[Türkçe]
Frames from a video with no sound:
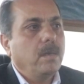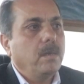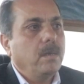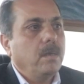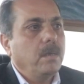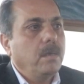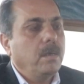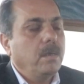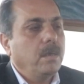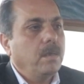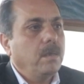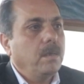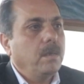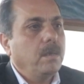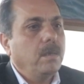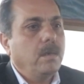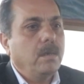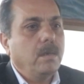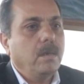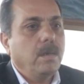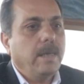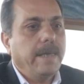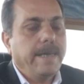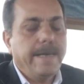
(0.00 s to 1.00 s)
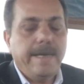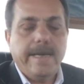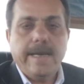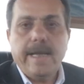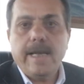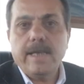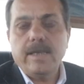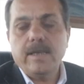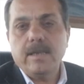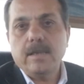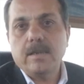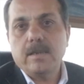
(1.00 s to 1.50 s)
E,
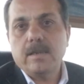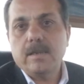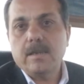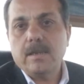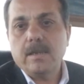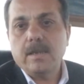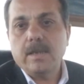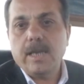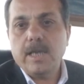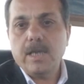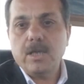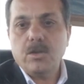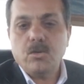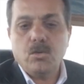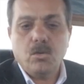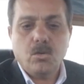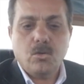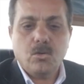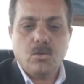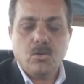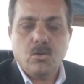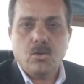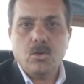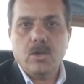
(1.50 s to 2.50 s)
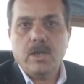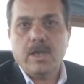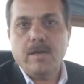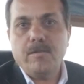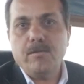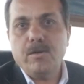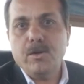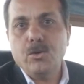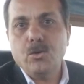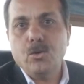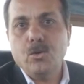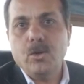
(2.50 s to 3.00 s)
nedir, ne istiyorsunuz,
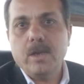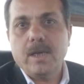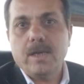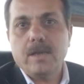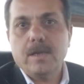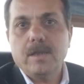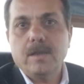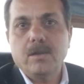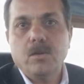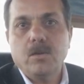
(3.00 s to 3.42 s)
ne veriyorlar